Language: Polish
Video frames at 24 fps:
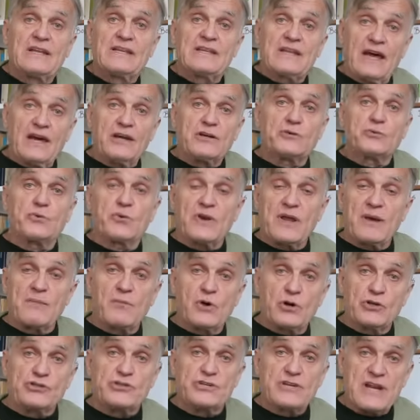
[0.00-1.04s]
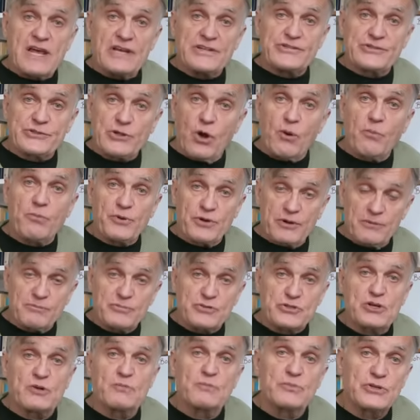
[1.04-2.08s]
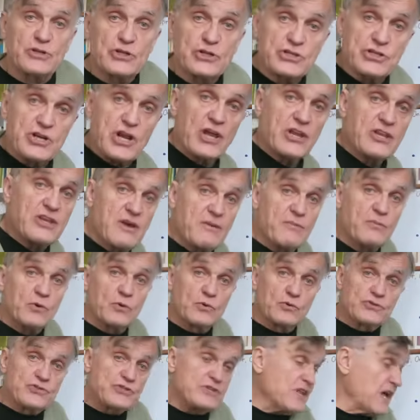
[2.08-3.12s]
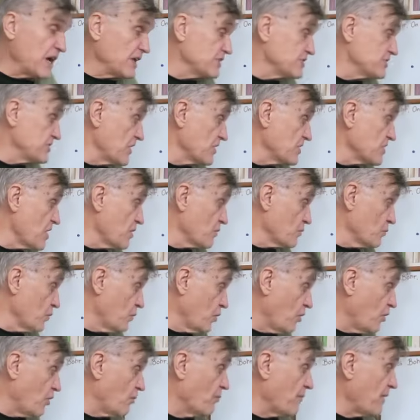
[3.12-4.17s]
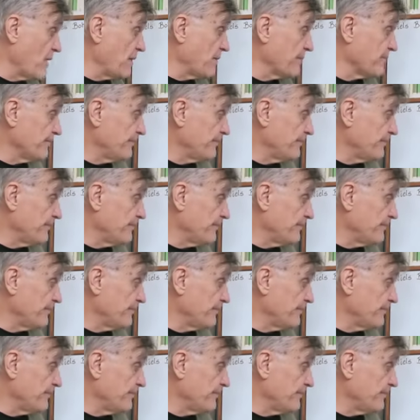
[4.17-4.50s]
tak, które można z dobrym przybliżeniem uznać za nieruchome.